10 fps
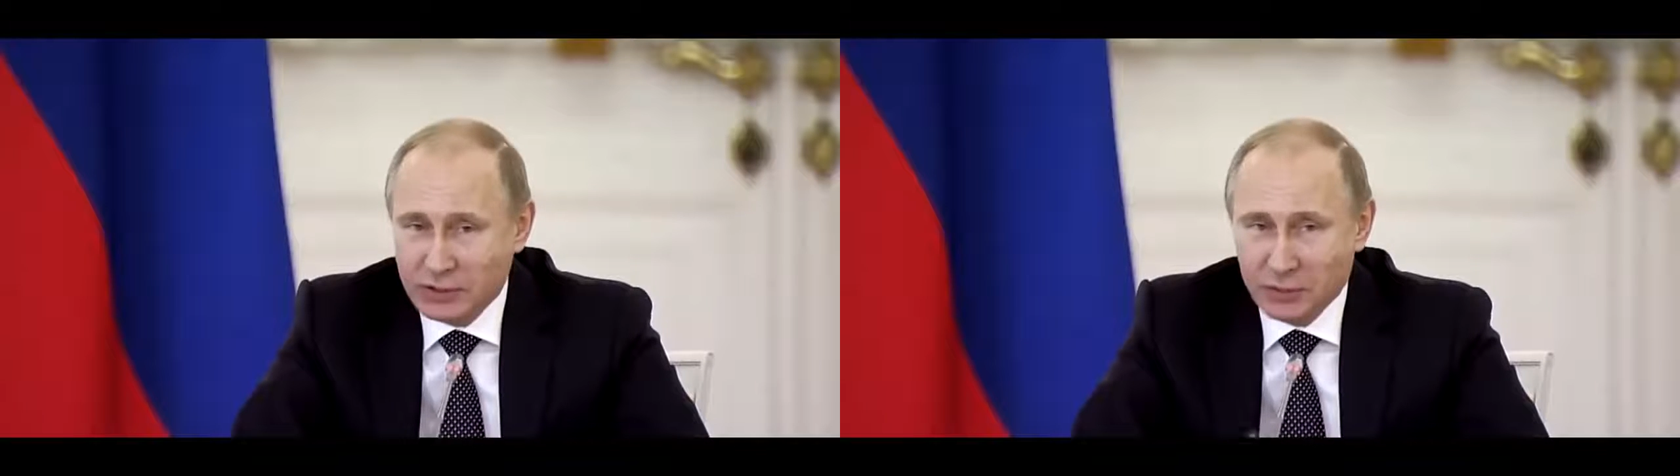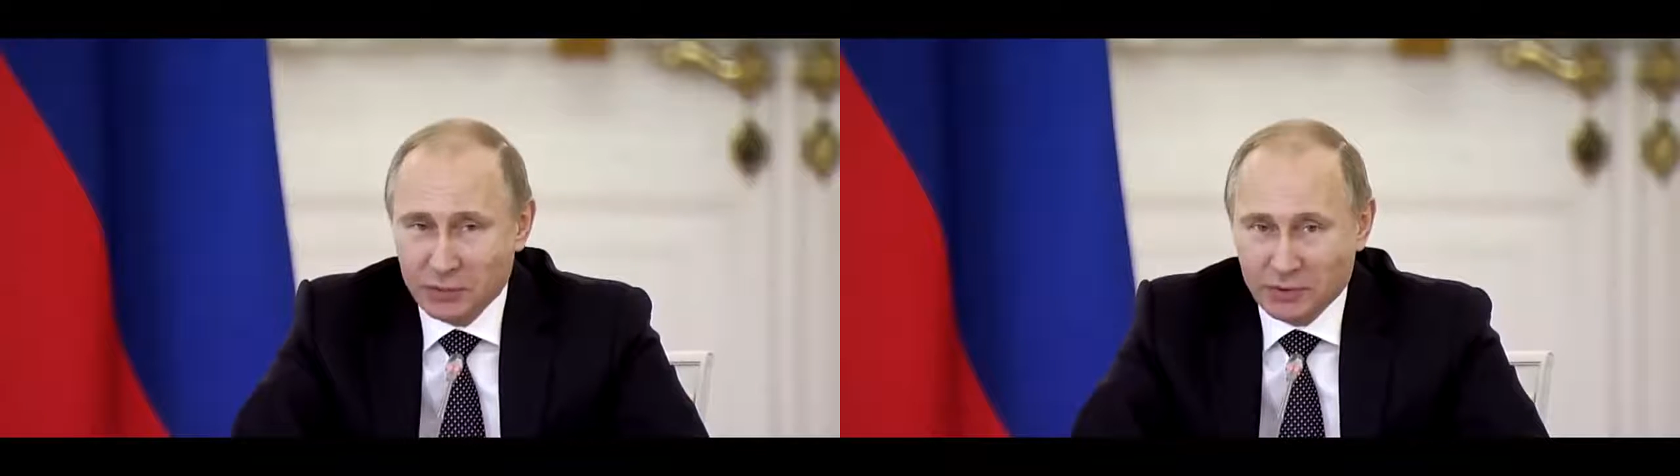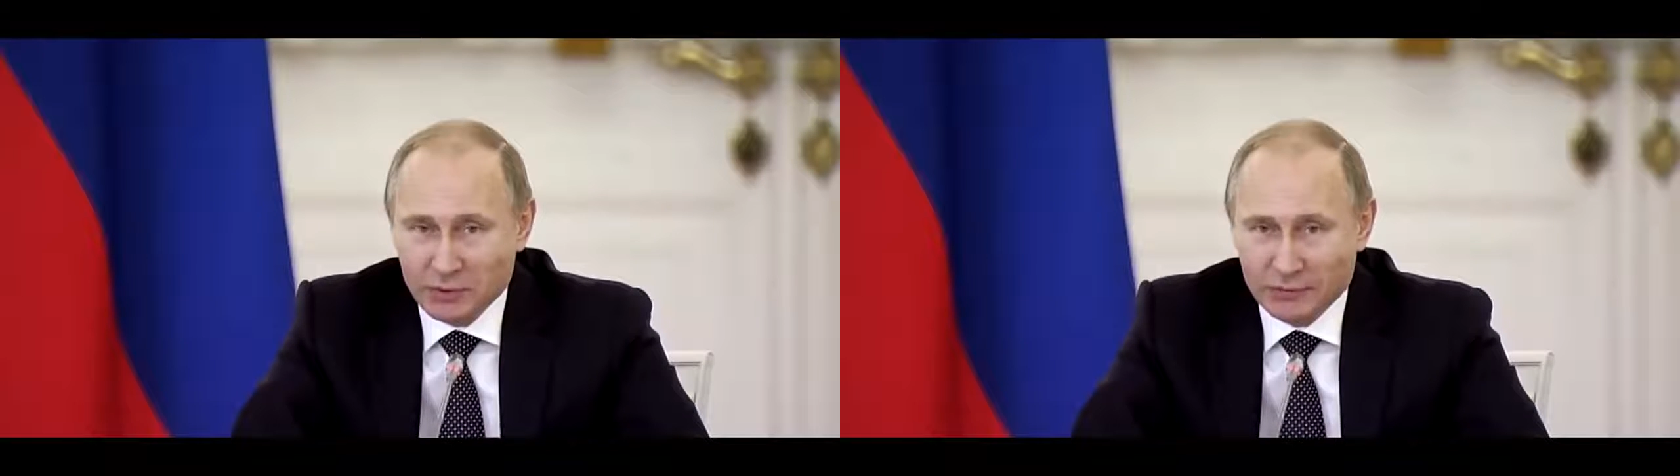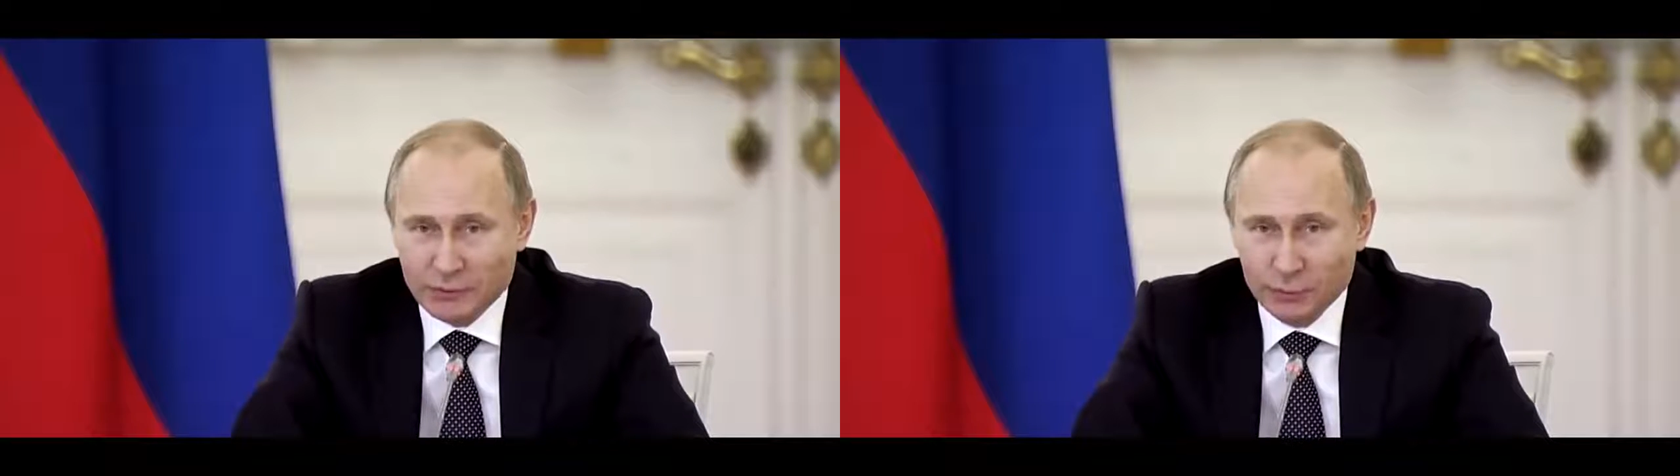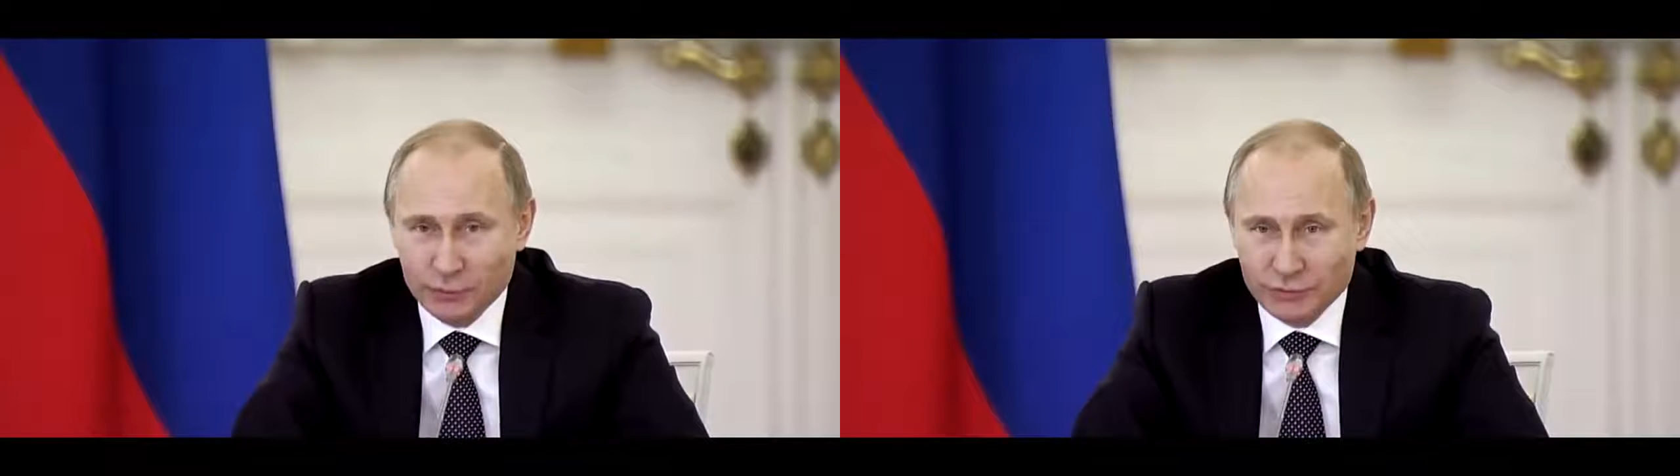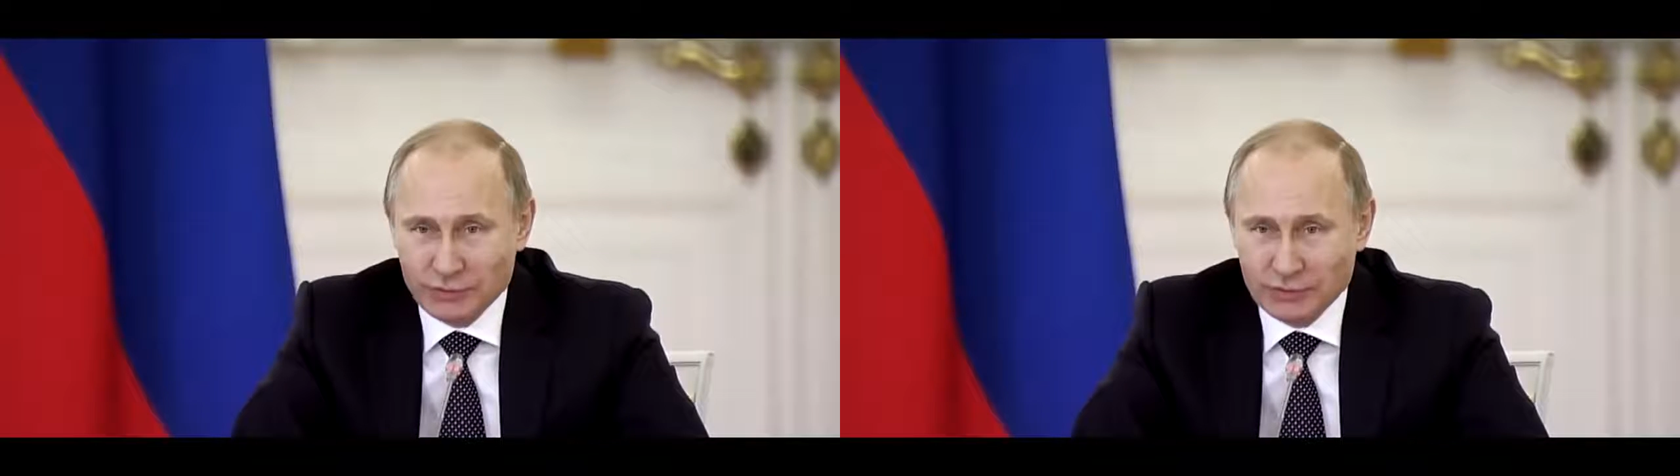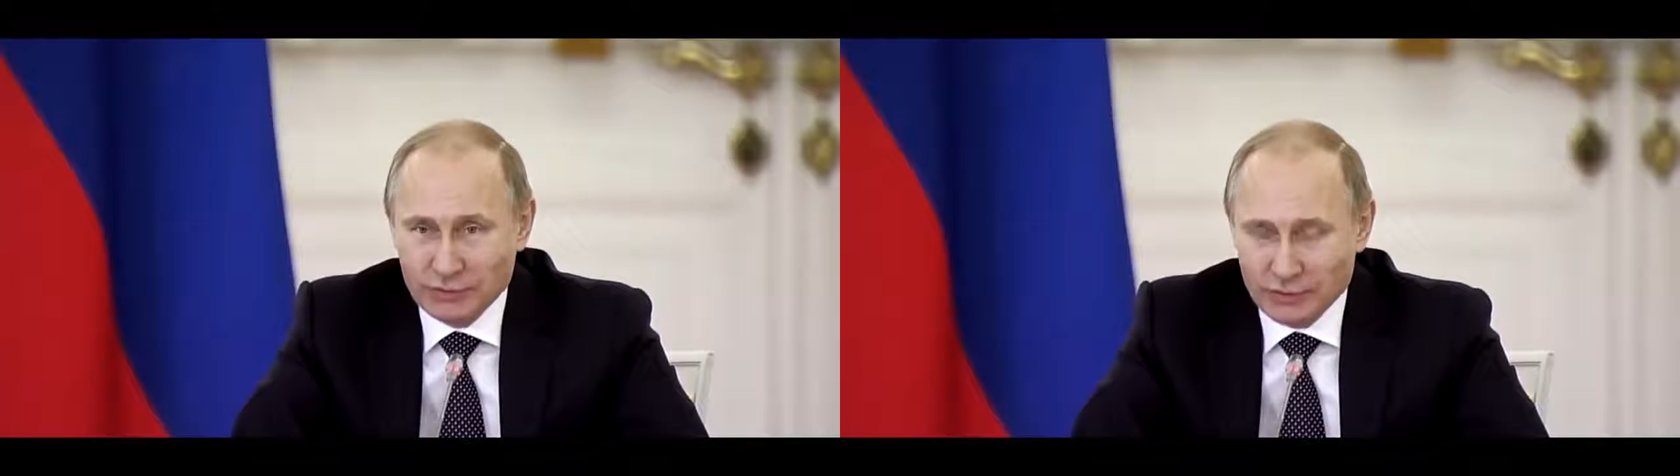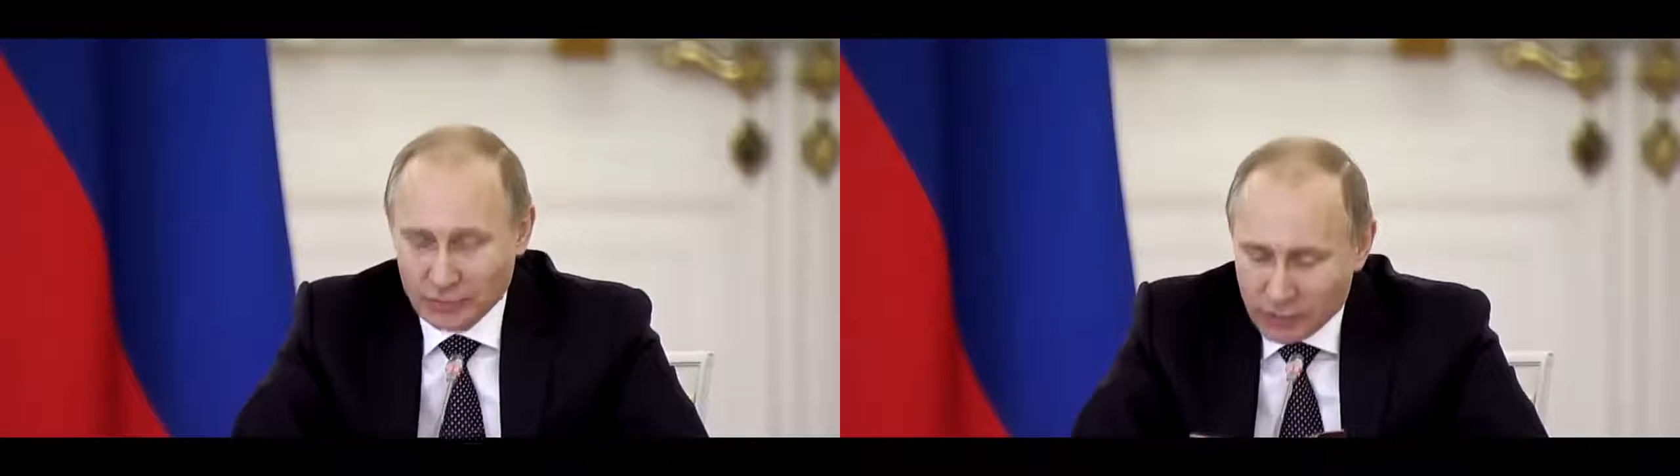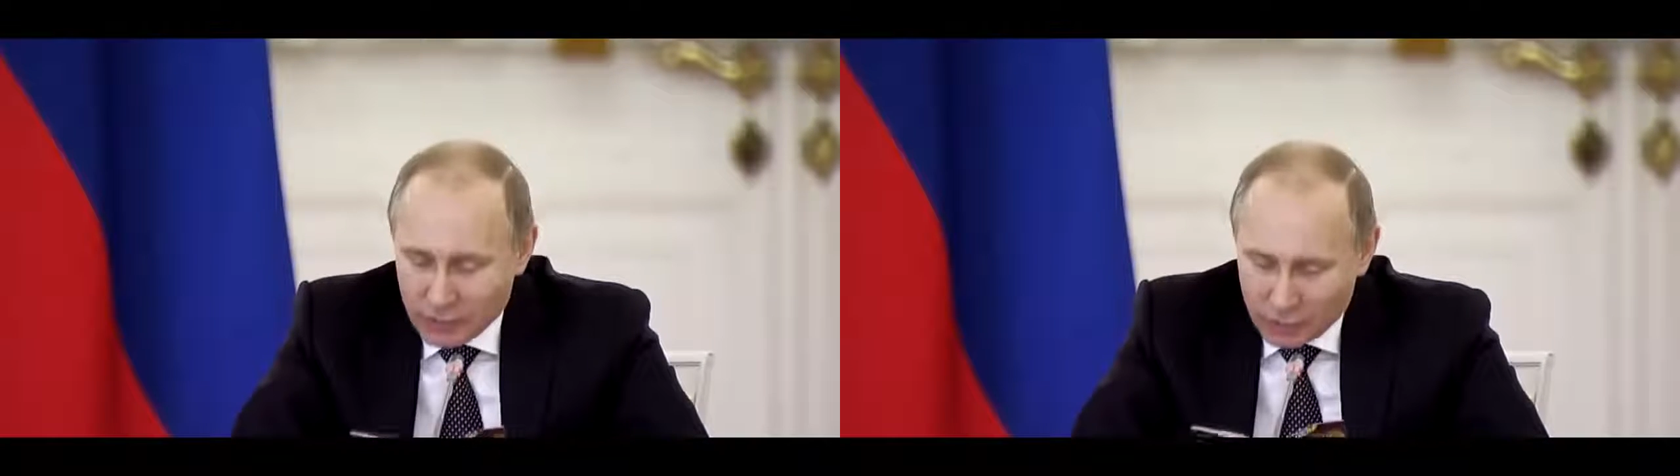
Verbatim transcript: терминов, слов и так далее.